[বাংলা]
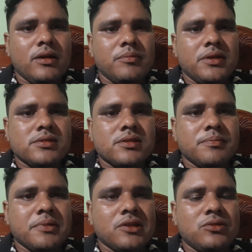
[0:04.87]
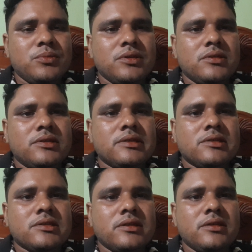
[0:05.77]
আমি আজকে প্রাথমিক
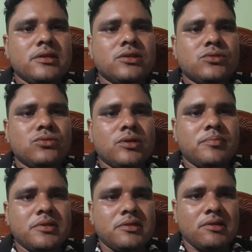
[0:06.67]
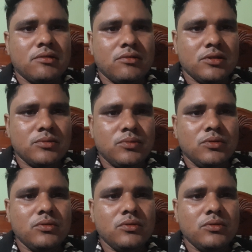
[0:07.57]
চিকিৎসা নিয়ে কিছু আপনাদের ধারণা দেব